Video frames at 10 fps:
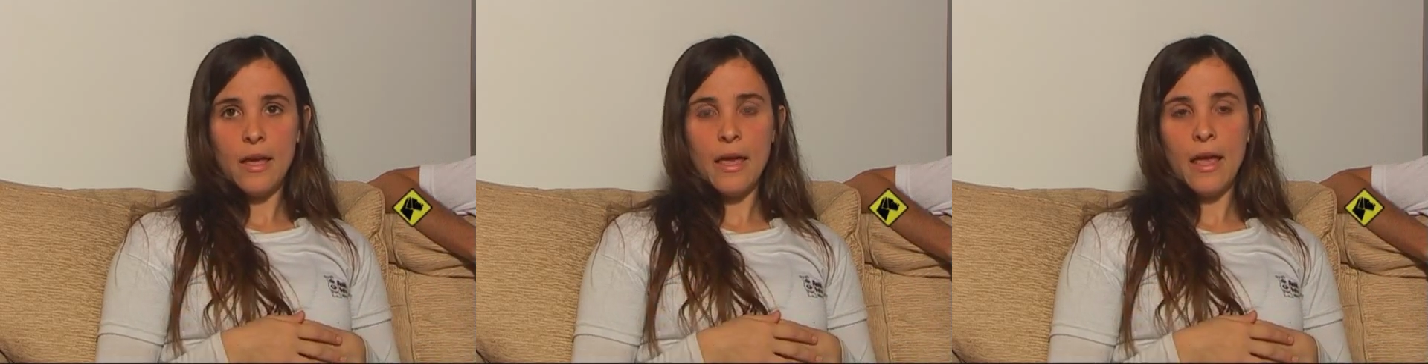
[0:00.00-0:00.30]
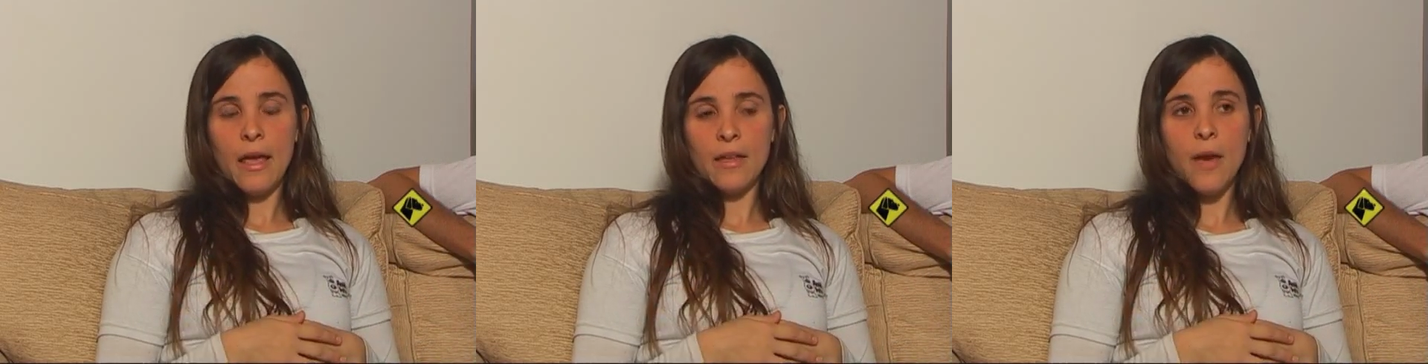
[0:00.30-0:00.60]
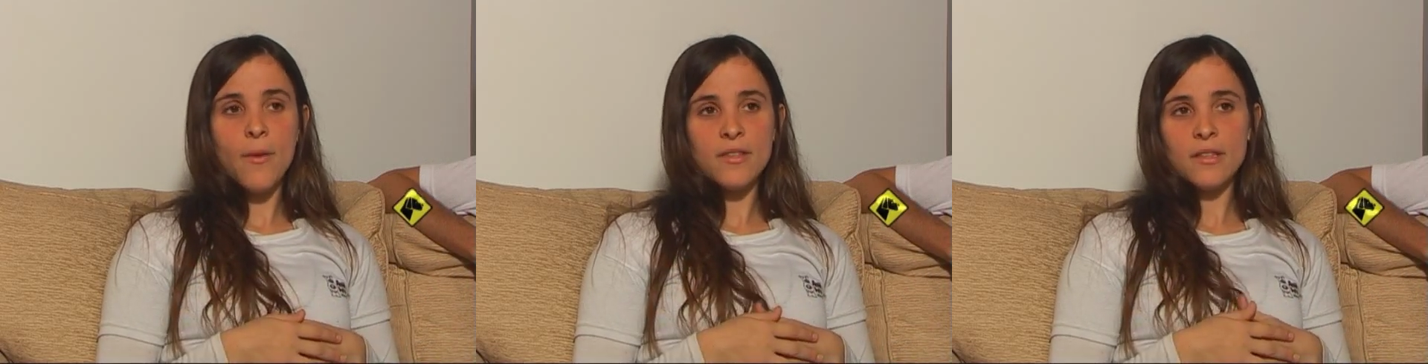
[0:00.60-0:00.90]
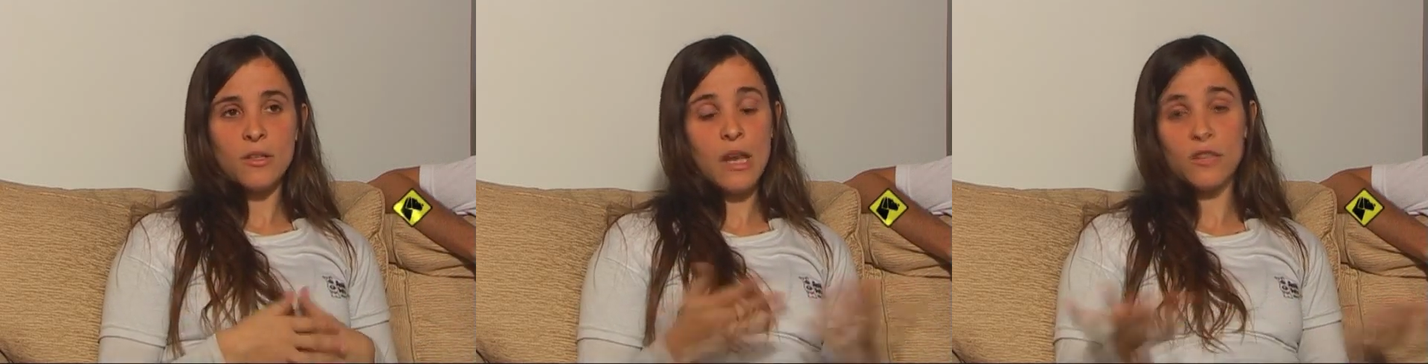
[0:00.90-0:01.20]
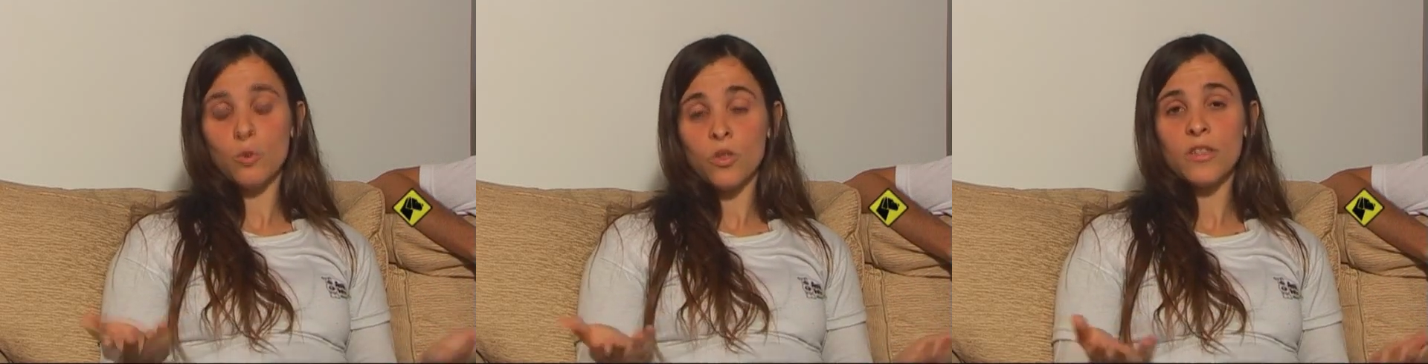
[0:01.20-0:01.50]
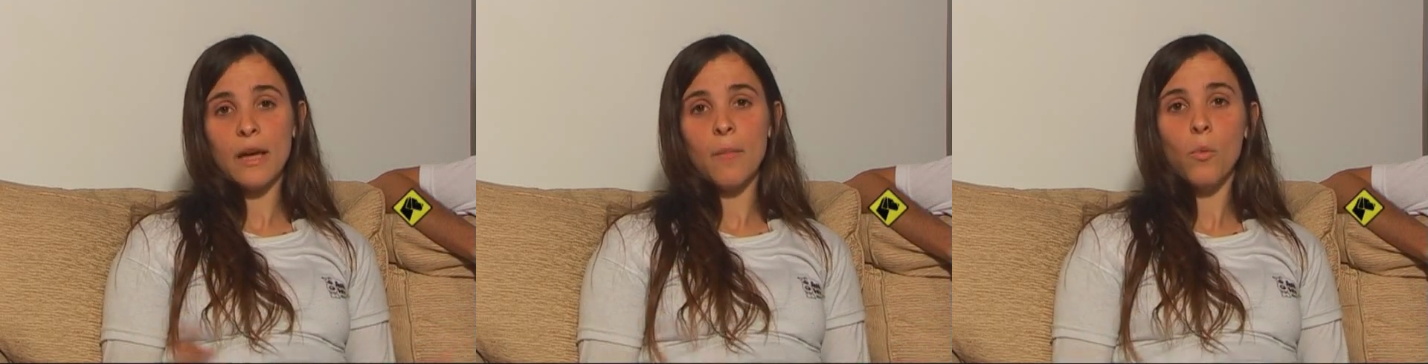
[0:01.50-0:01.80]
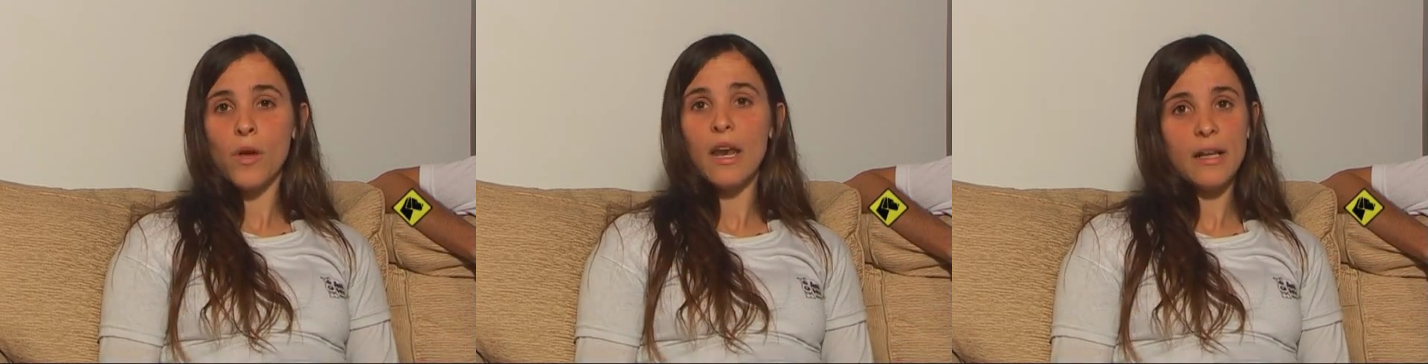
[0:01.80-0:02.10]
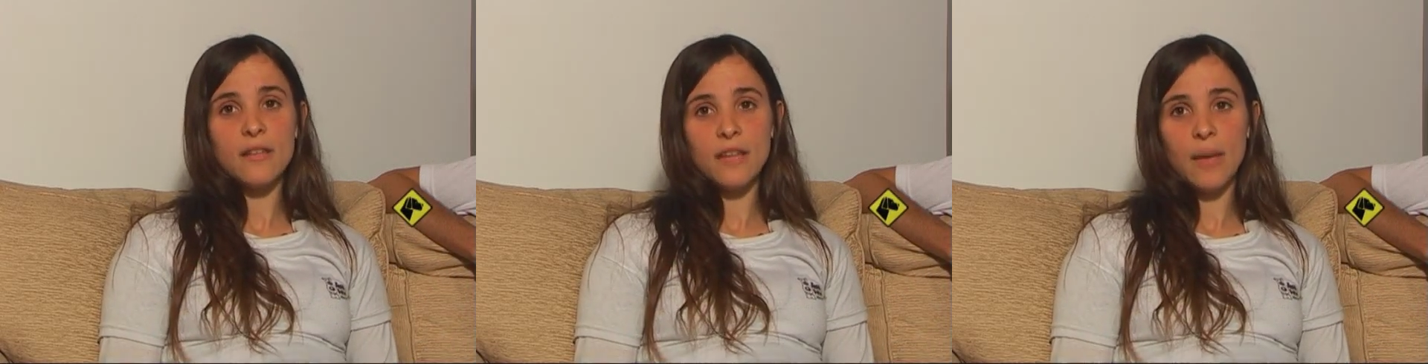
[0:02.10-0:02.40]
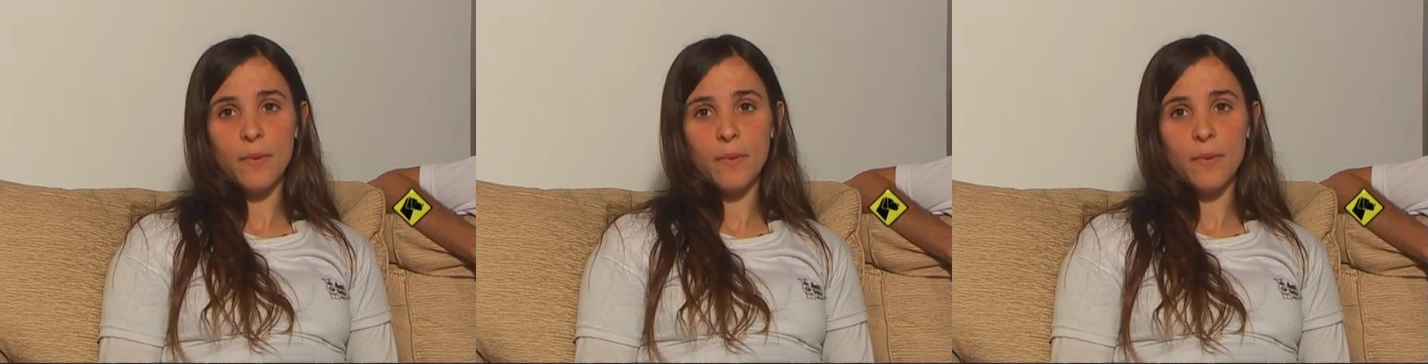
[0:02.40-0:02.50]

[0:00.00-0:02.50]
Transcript: Eh, y a veces la solución está muy al alcance de